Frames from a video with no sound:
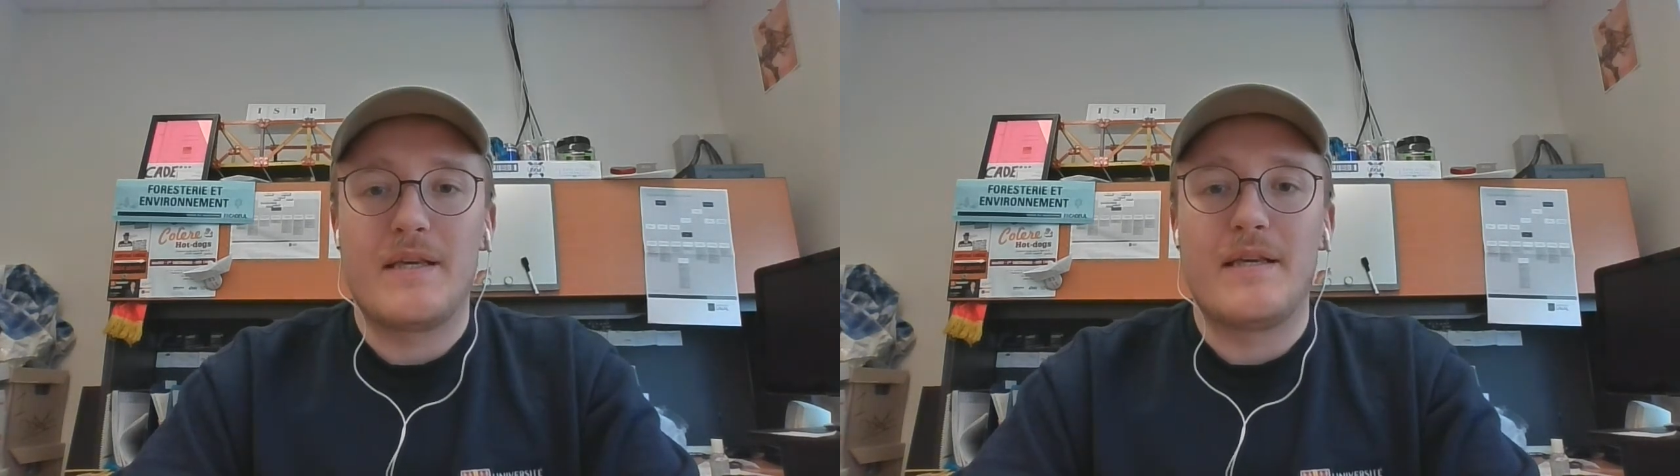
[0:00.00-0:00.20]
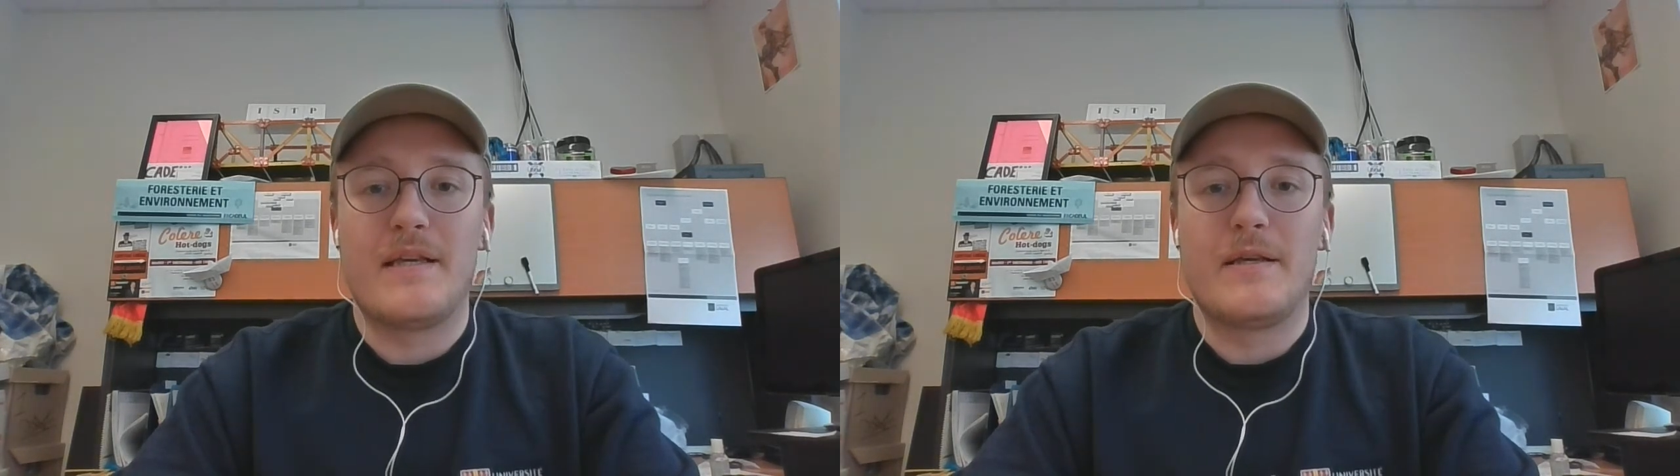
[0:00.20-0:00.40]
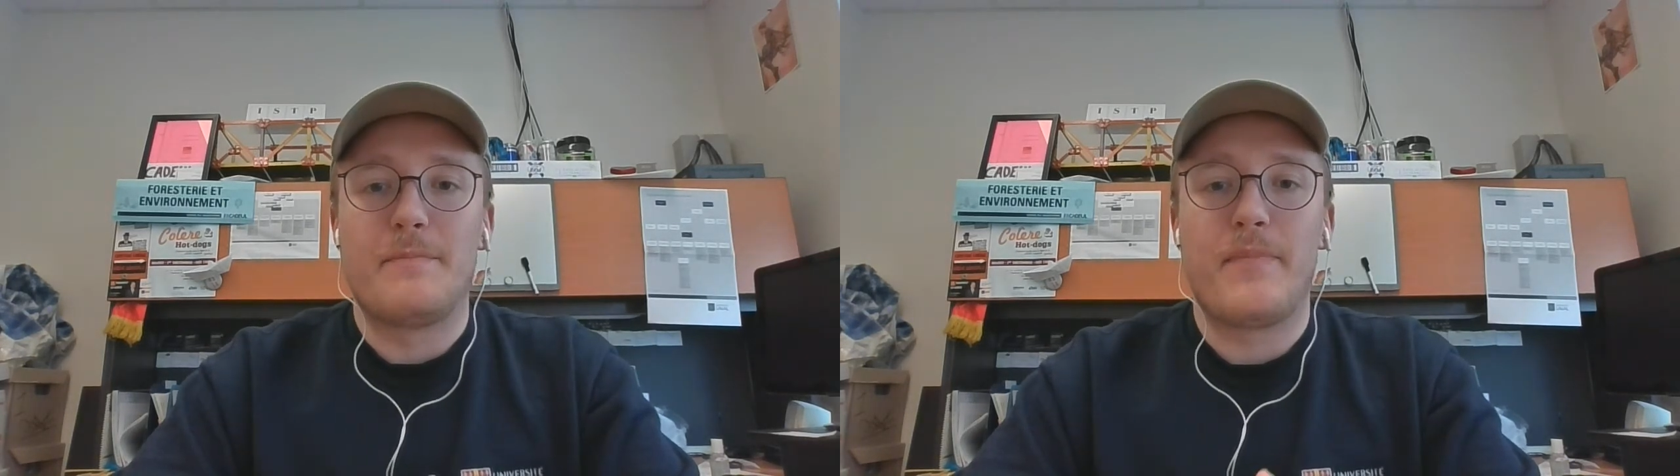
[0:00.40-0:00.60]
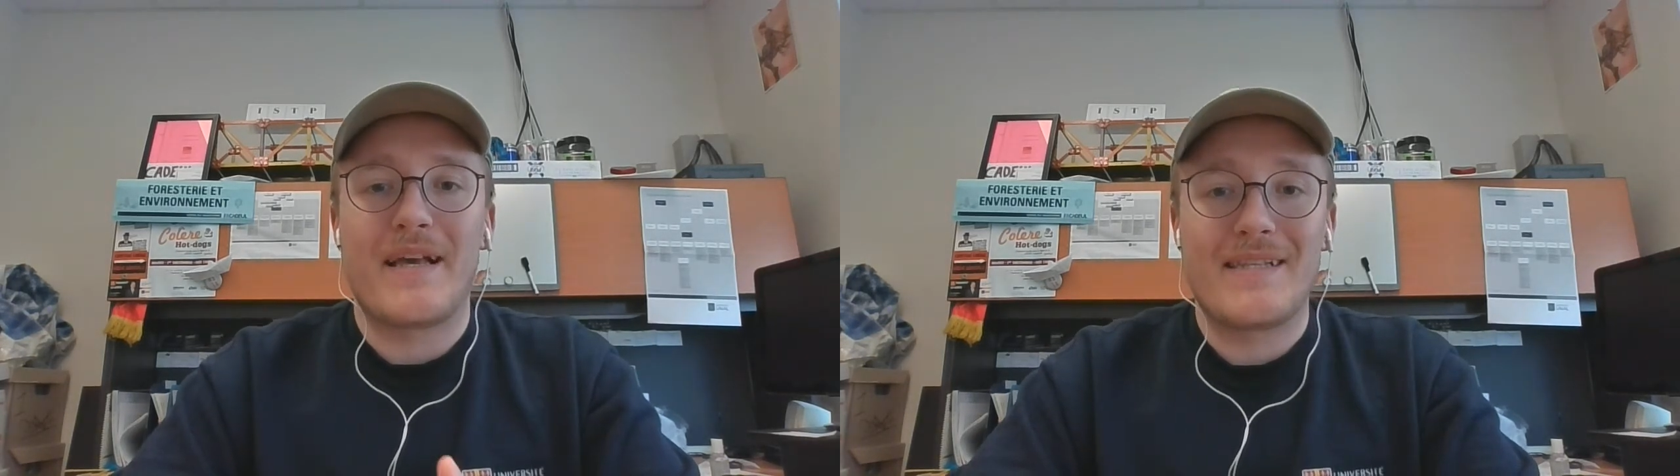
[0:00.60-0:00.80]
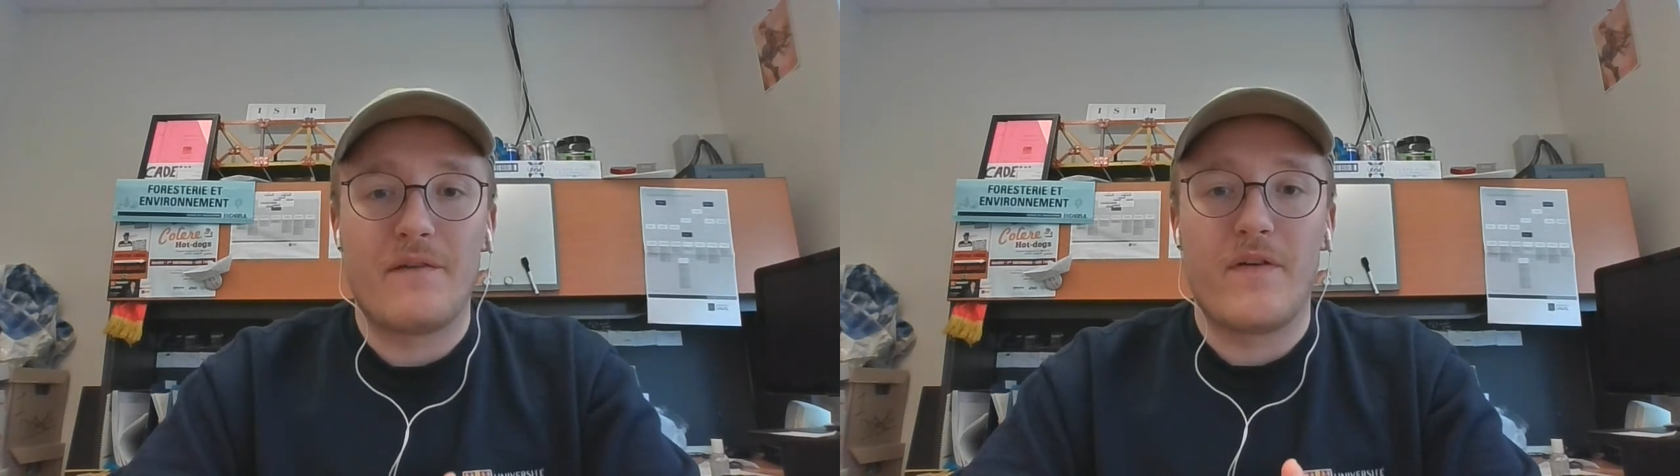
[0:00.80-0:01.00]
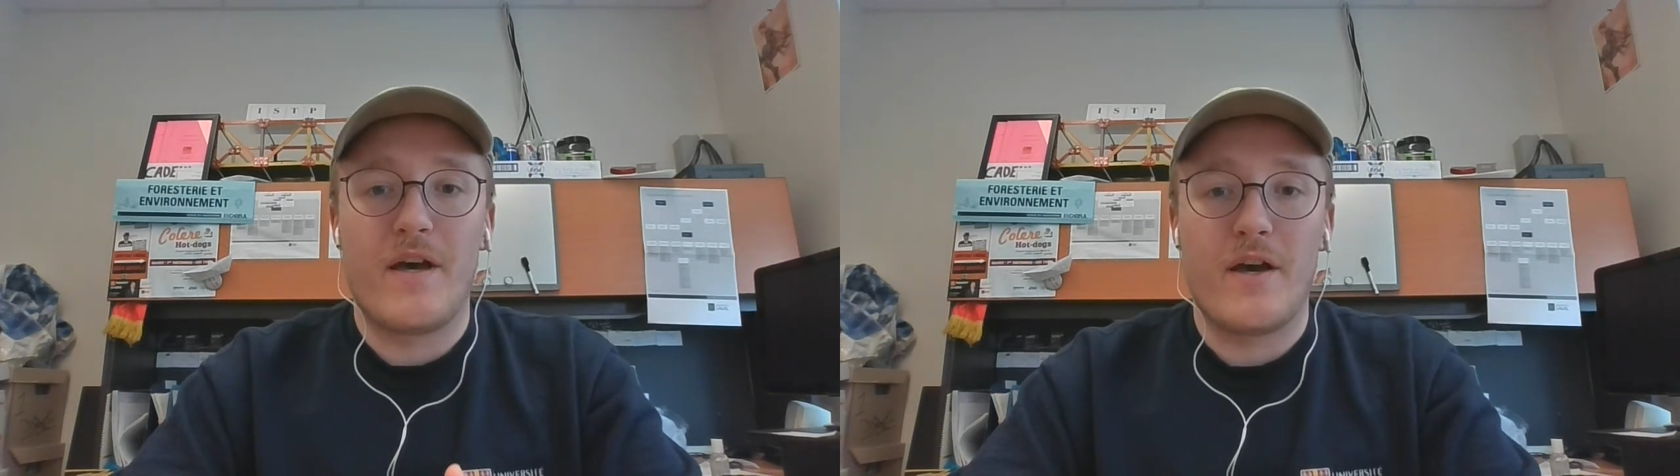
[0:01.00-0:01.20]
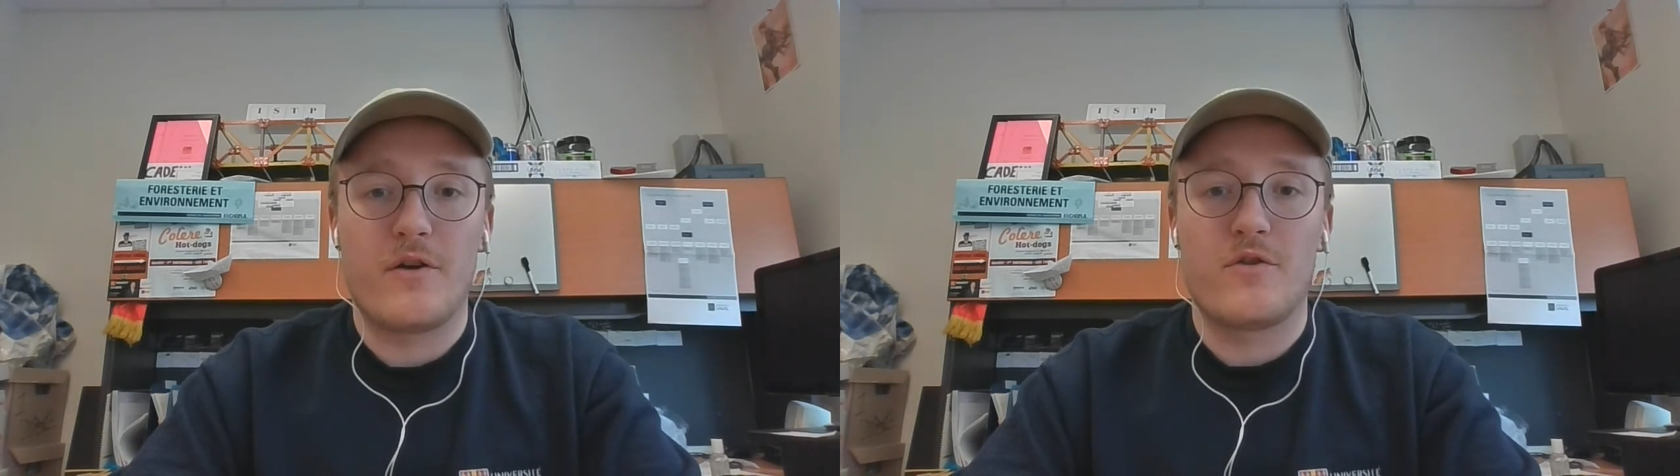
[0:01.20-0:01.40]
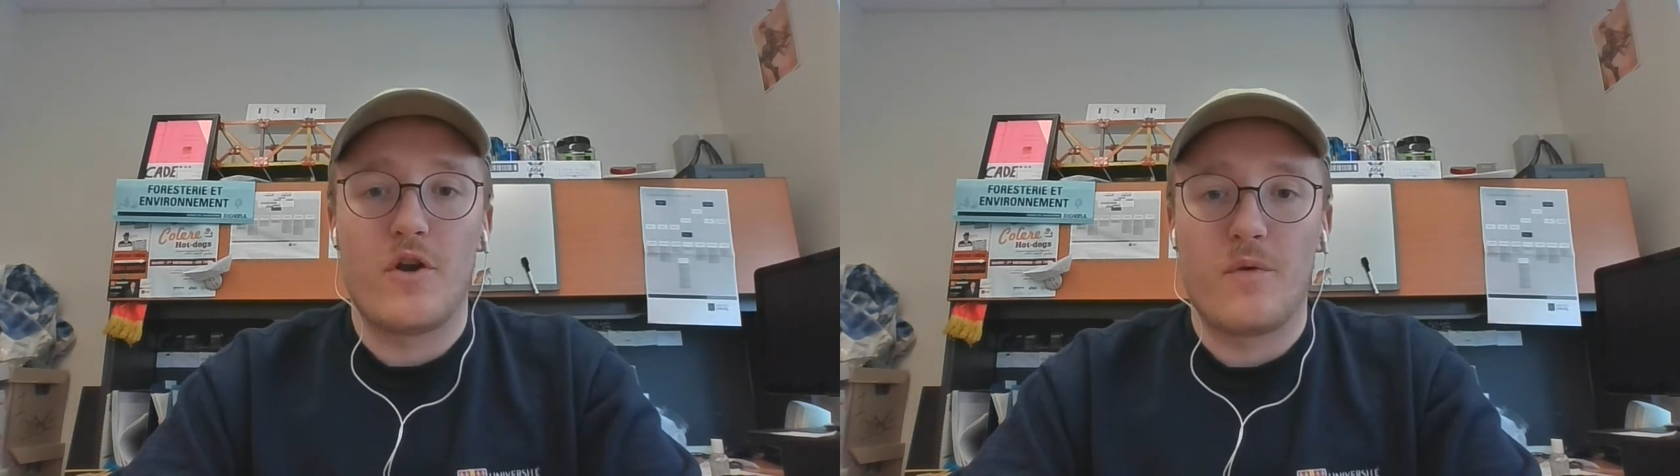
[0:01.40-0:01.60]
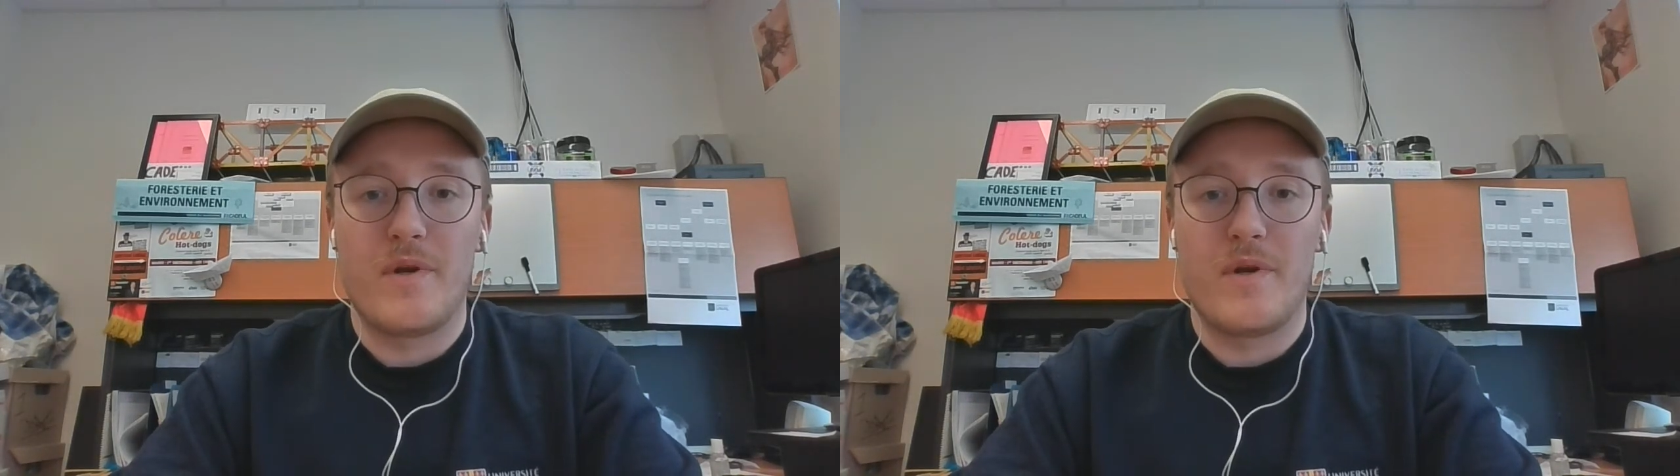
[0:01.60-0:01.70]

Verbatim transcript: qui persévèrent dans leur